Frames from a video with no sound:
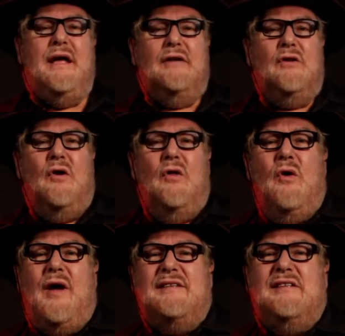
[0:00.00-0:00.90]
que
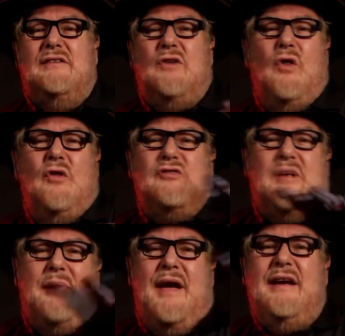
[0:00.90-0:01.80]
todo, casi todo
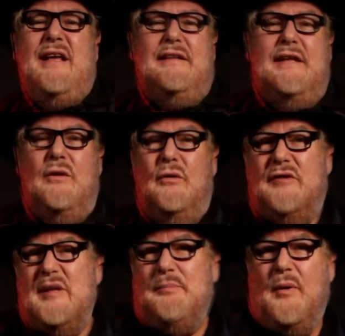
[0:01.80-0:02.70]
se vea nítido,
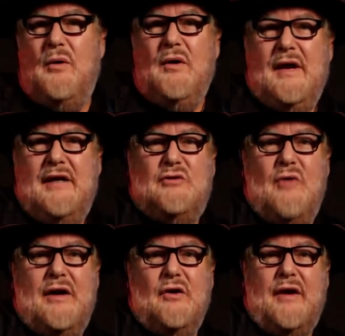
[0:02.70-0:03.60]
tipo el
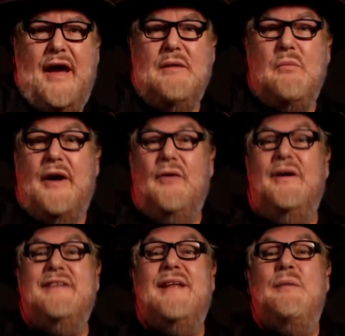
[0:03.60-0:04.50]
ciudadano Kane, bueno,
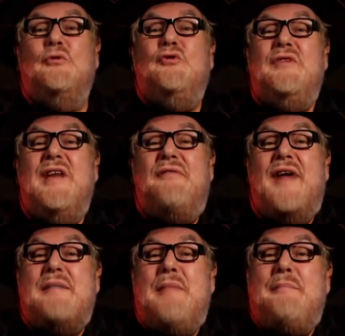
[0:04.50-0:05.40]
necesitamos un
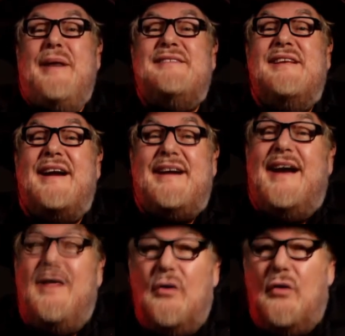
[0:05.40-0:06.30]
diafragma más
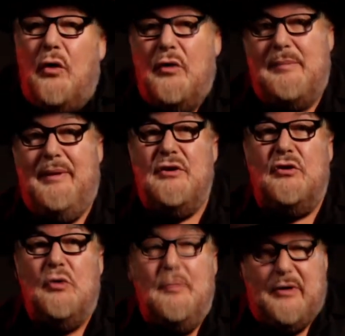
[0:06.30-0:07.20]
cerrado o de
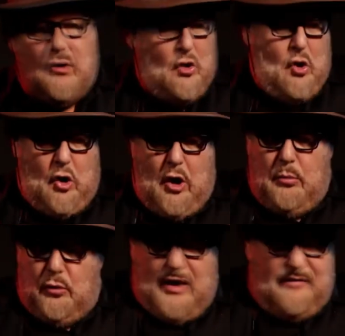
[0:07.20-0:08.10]
mayor número,
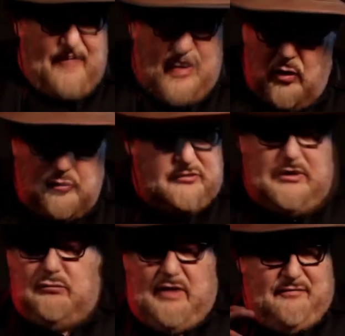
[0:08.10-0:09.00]
como un
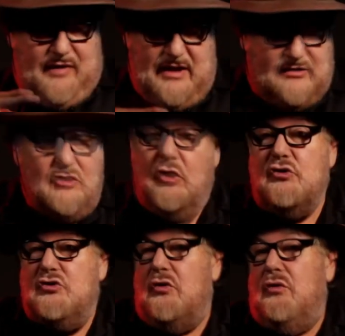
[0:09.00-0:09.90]
F11, un
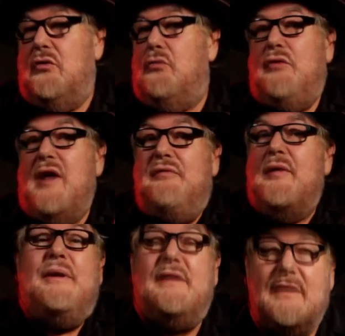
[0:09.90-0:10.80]
F18 o un
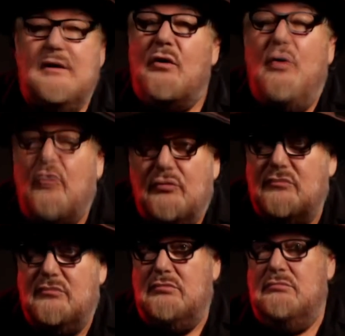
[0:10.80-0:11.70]
F22.
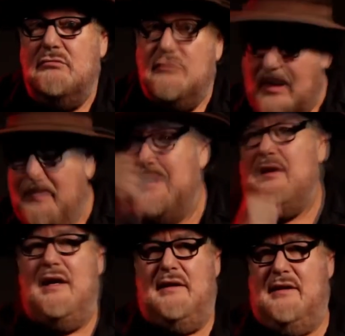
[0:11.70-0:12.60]
Ustedes me
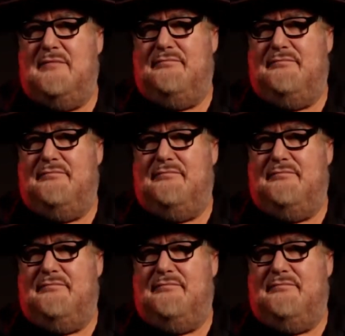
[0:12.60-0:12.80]
entienden.